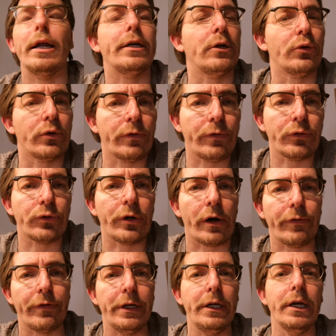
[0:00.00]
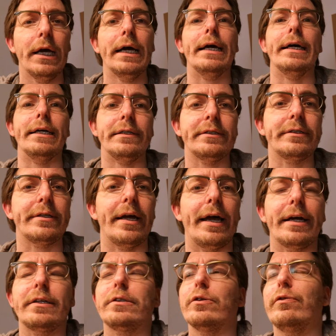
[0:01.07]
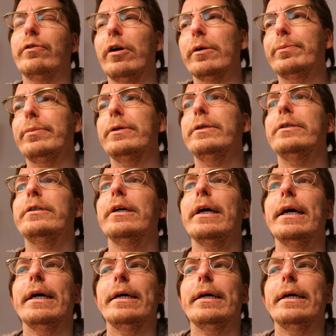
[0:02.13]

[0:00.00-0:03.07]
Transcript: analoge Fotografie, in Stacks, Sofortbild,